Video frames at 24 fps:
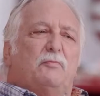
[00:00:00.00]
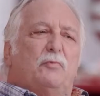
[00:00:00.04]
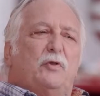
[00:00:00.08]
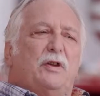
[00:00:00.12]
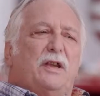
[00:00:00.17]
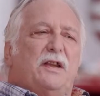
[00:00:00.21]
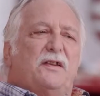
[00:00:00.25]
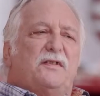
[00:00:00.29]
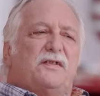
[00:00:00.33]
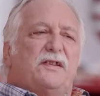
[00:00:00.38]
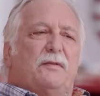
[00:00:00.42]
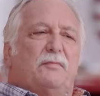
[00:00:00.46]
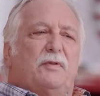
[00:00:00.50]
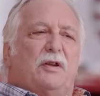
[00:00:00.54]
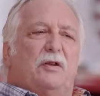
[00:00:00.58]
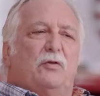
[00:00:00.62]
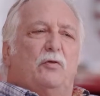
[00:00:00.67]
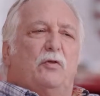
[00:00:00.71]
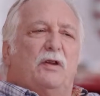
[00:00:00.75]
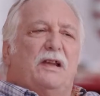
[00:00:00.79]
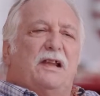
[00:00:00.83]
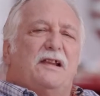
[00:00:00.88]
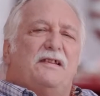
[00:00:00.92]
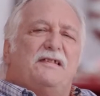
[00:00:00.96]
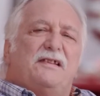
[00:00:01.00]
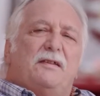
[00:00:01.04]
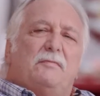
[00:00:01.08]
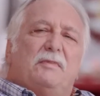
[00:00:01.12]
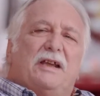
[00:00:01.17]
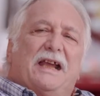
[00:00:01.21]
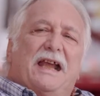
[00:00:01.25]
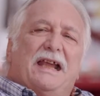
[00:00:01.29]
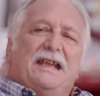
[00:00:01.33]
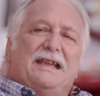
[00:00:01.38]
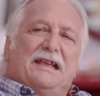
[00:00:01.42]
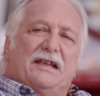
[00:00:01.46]
المناسب انه لازم
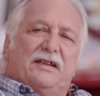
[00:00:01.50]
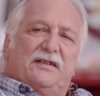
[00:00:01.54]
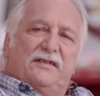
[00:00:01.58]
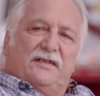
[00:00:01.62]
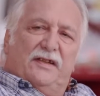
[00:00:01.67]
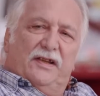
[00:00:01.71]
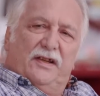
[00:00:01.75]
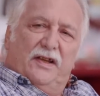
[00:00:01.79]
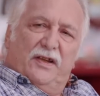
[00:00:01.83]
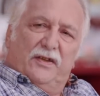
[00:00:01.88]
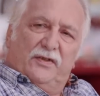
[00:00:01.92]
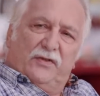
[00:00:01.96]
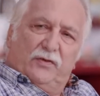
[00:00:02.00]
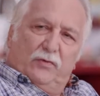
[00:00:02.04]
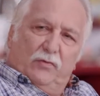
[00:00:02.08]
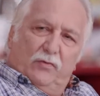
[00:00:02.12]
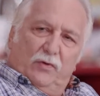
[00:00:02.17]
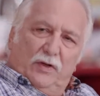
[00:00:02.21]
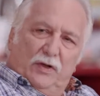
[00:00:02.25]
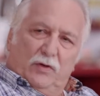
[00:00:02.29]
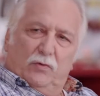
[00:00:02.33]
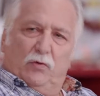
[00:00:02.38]
يغير سياسته